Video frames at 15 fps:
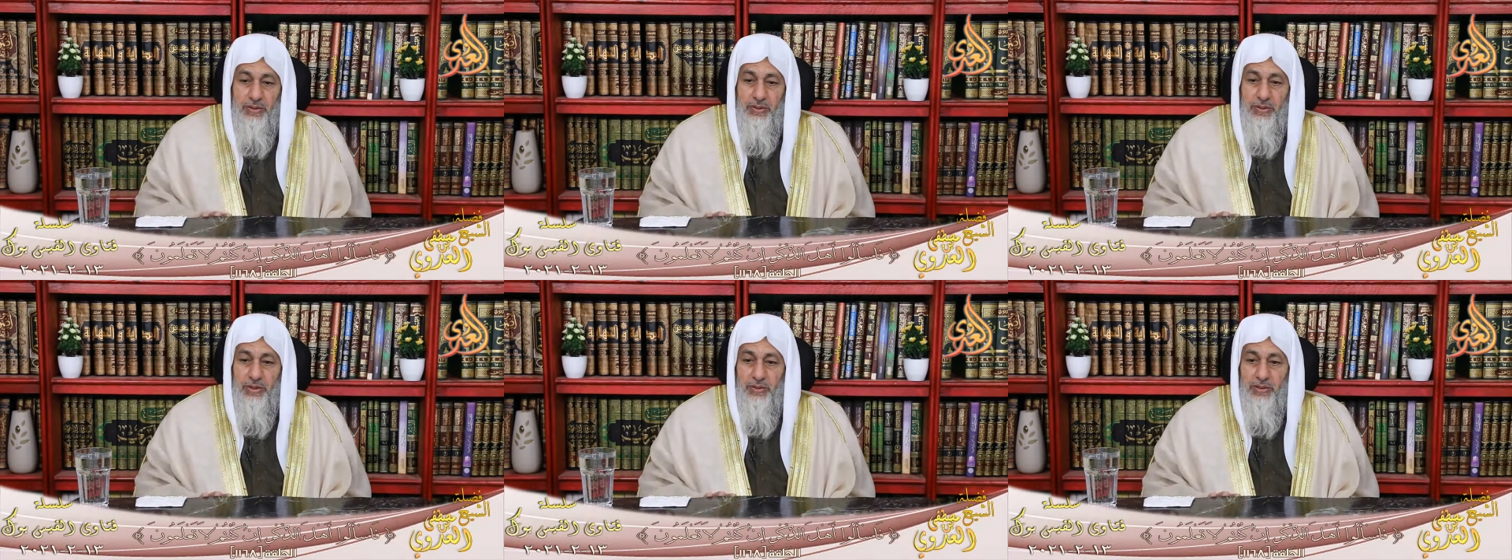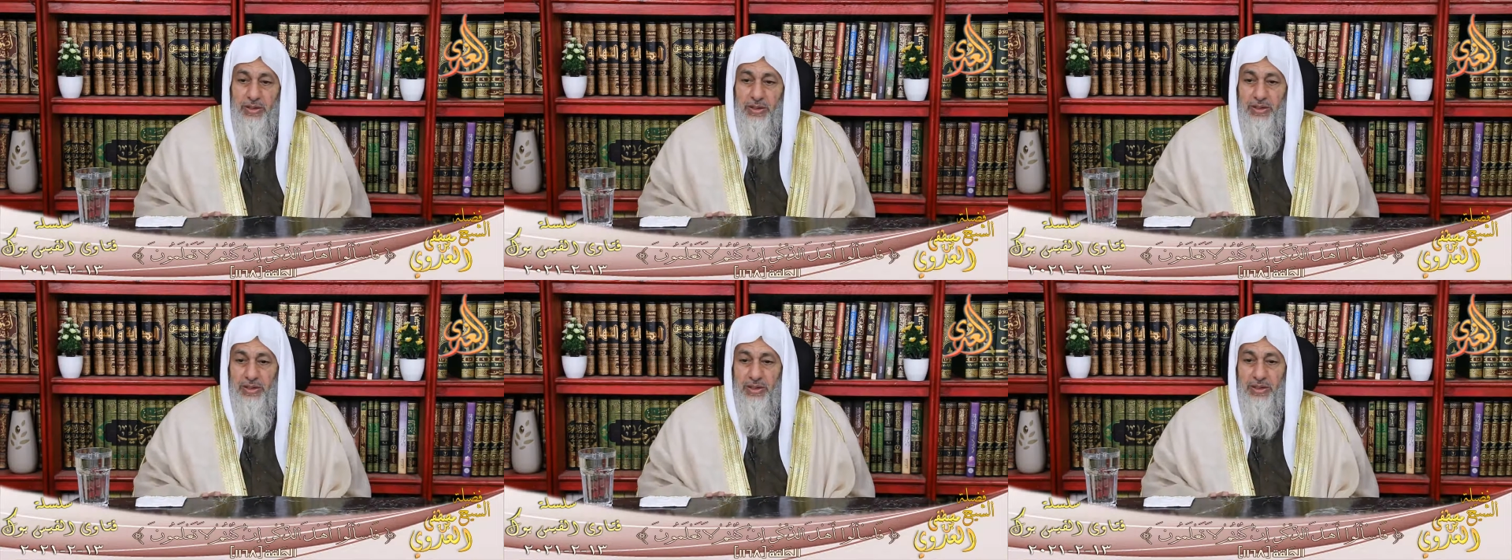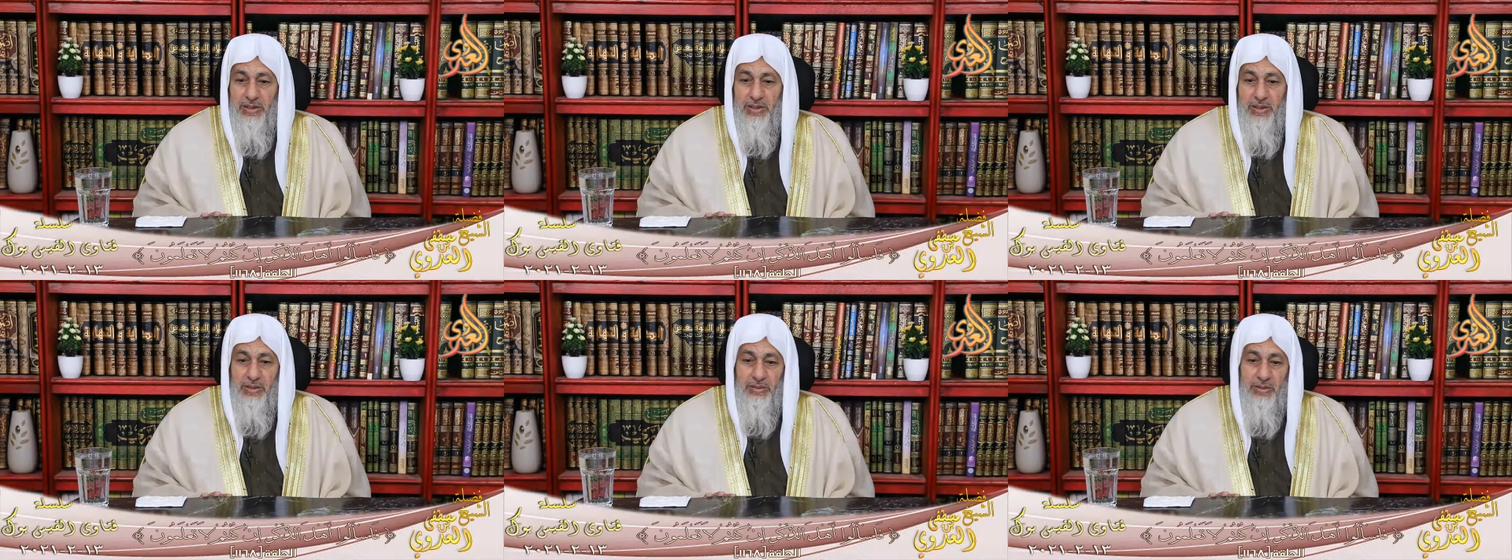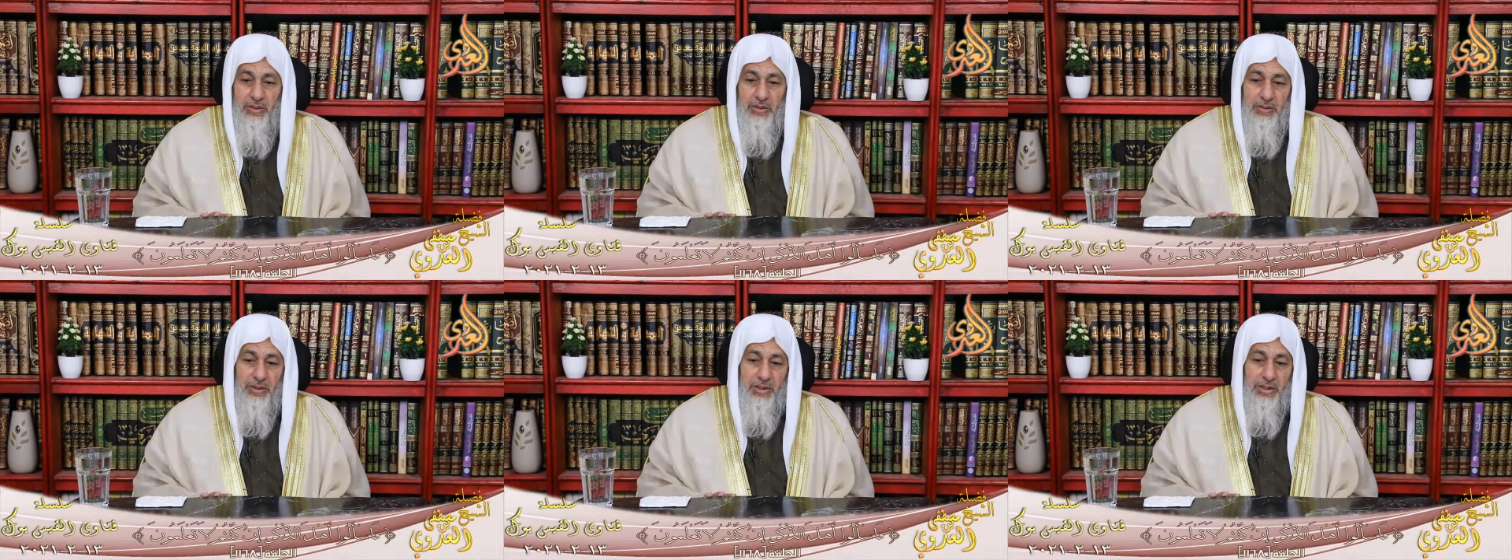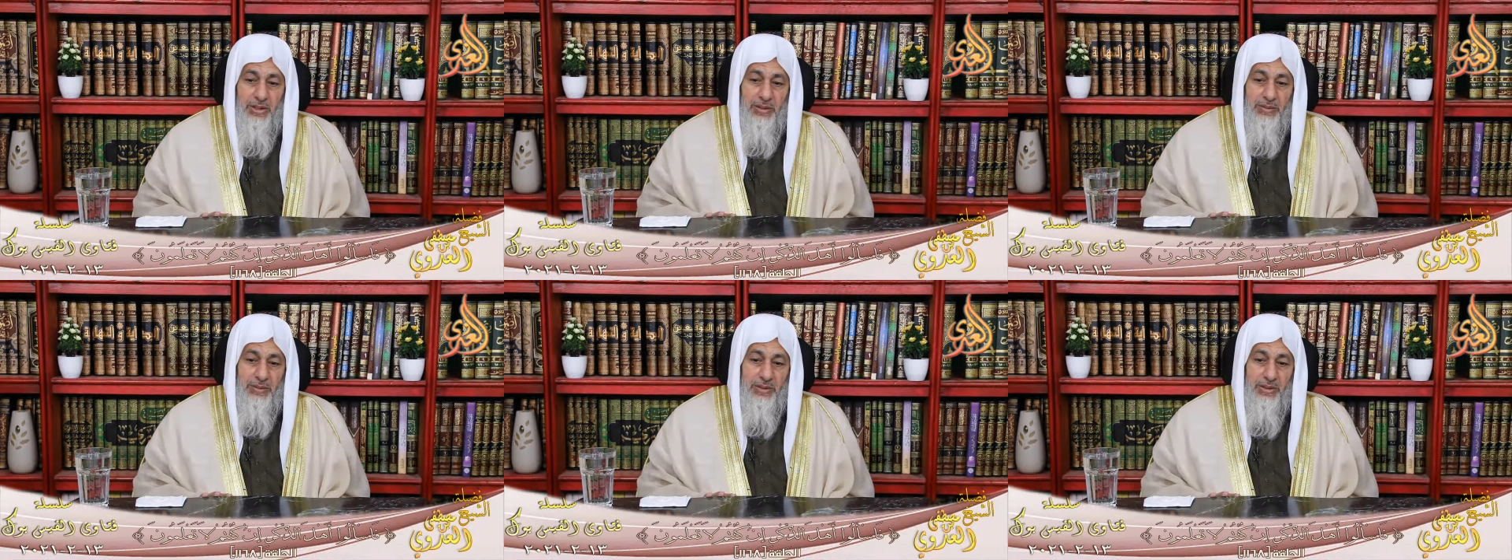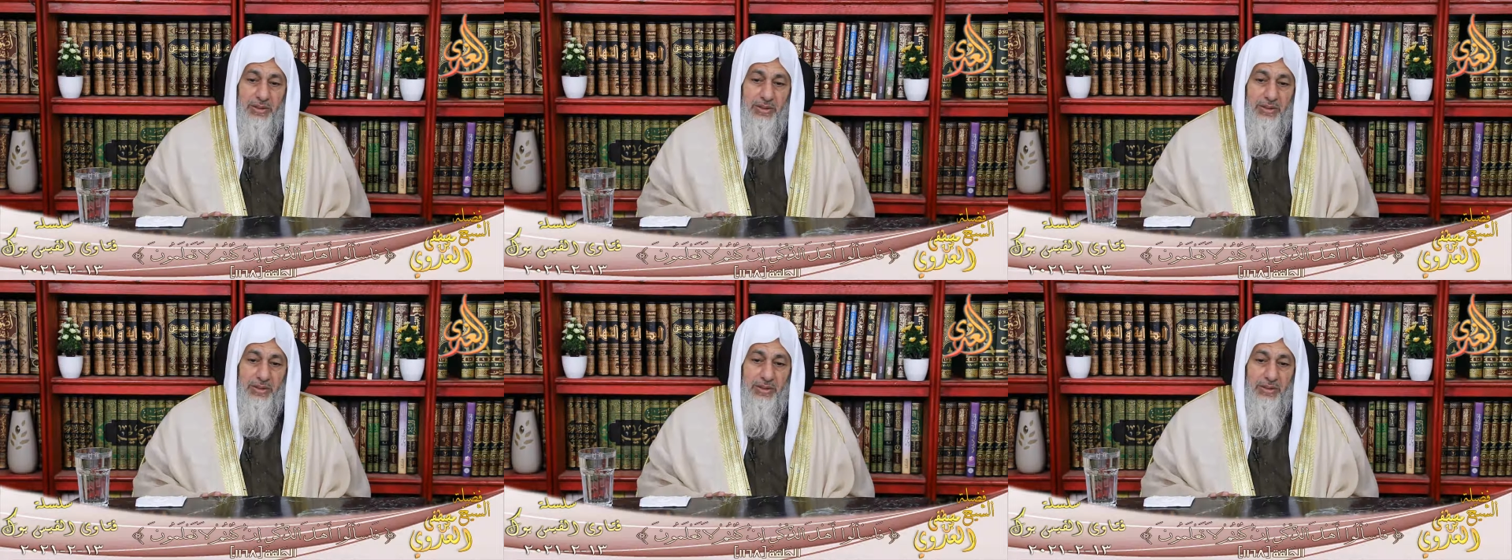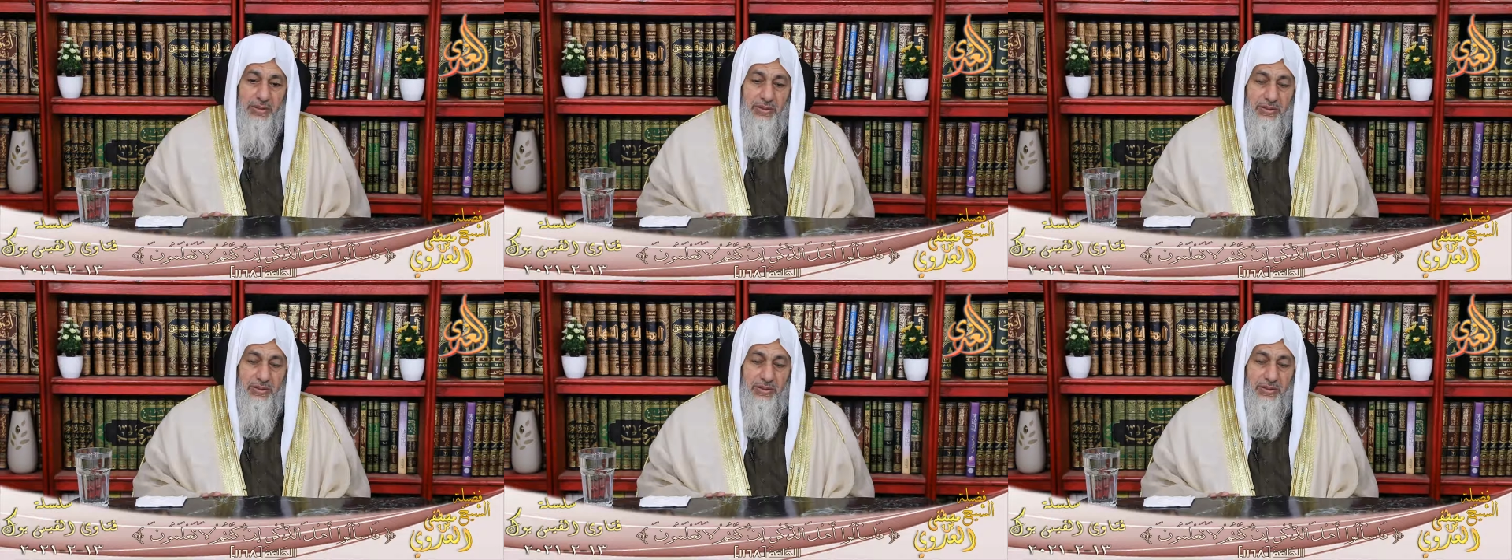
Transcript: ولو كان أنت مالك لأبيك